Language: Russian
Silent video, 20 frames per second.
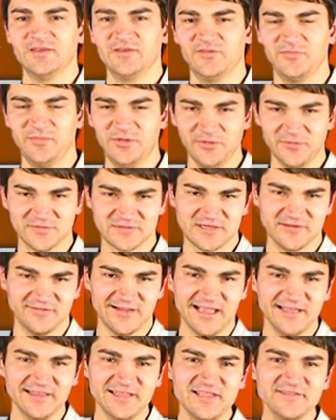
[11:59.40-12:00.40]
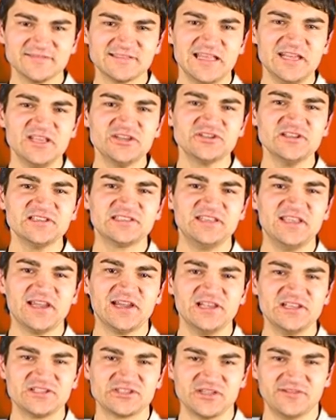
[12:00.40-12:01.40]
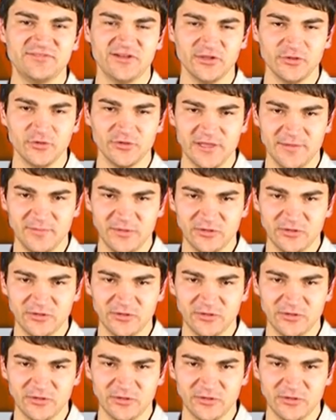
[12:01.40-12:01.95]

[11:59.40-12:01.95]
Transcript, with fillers: В минувшие выходные в Заречный съехались четвероногие